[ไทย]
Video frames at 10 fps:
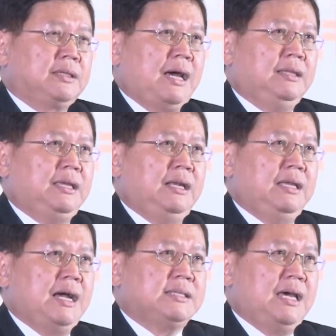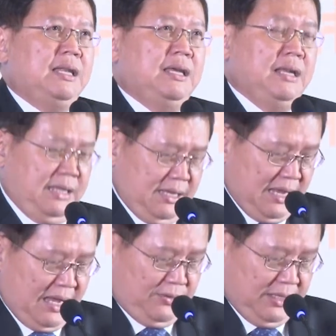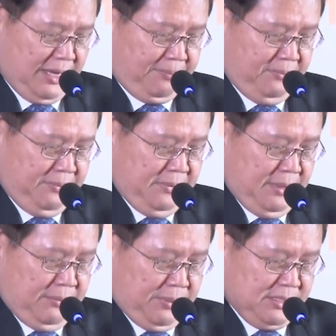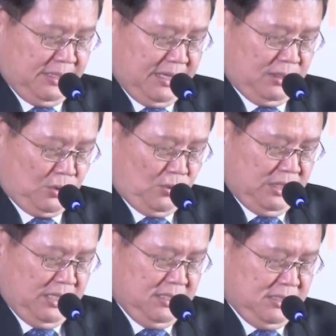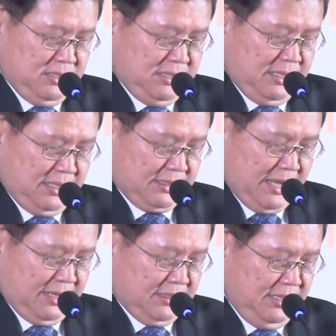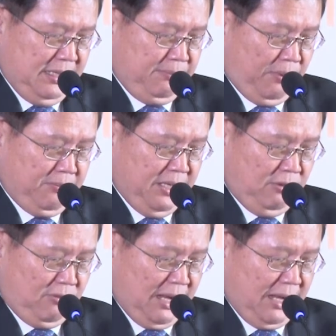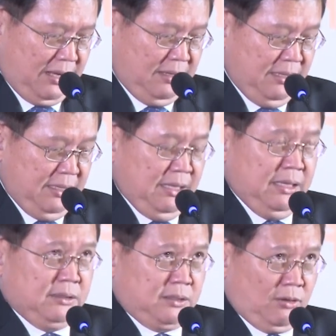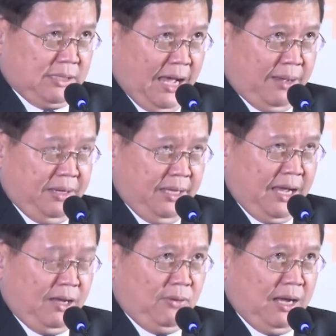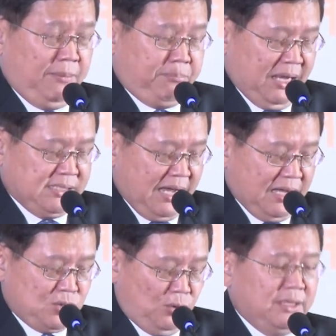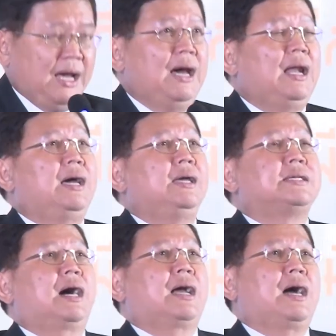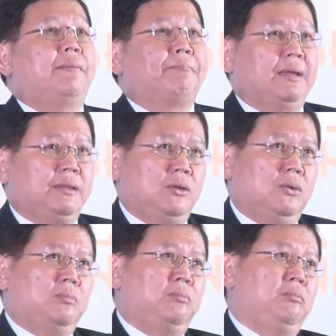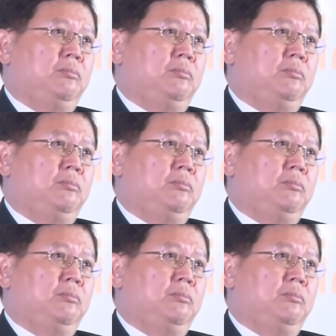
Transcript: ทั้งในระยะสั้นและระยะยาวนะครับราะฉะนั้นตรงนี้คือสิ่งต่างๆที่ผมคิดว่าต้องถามให้ได้ว่าประชาชนได้อะไรจากการปฏิรูป